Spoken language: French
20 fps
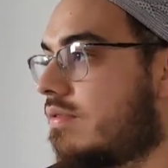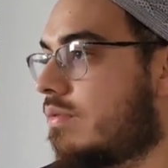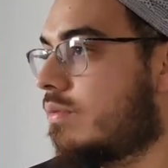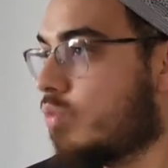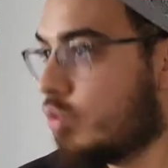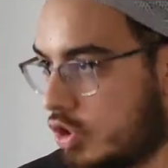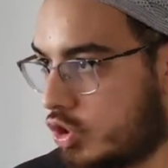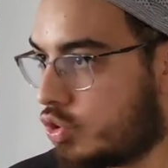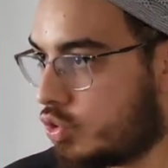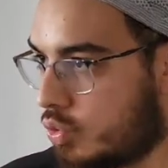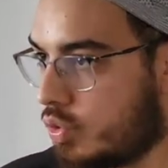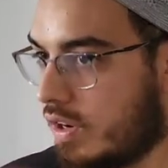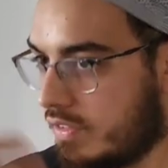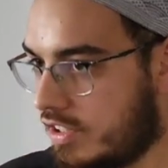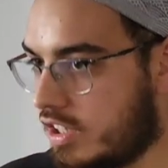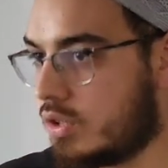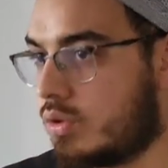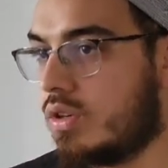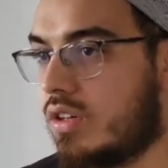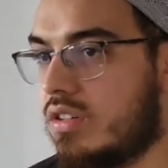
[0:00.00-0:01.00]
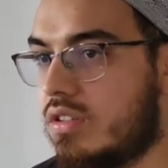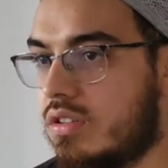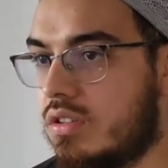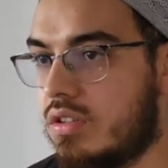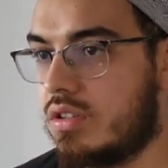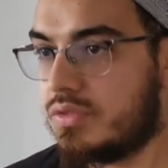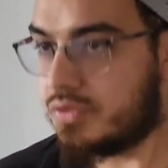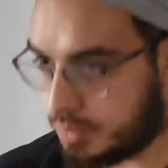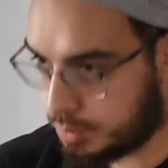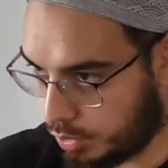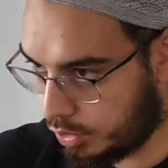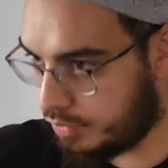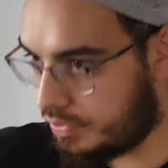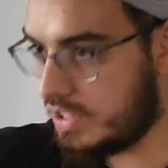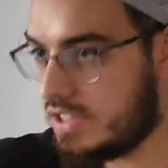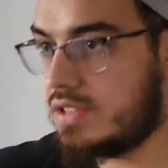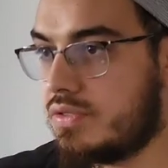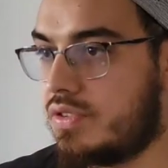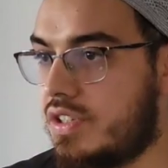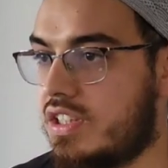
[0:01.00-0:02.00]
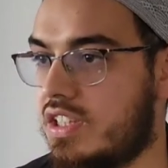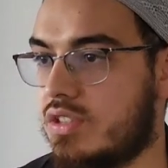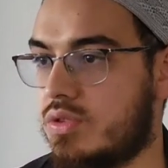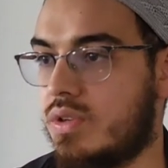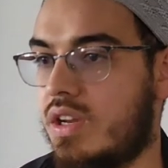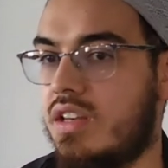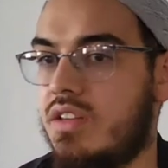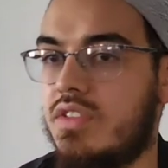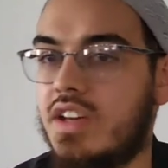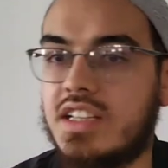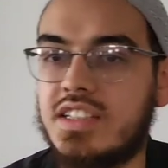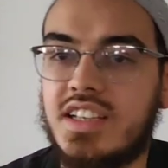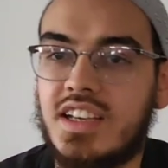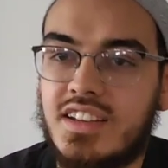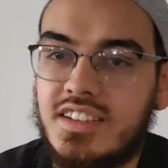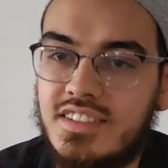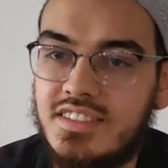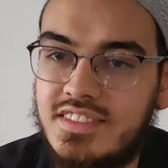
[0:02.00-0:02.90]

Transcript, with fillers: Moi, je suis avec toi. Le prophète, il fêtait son anniversaire.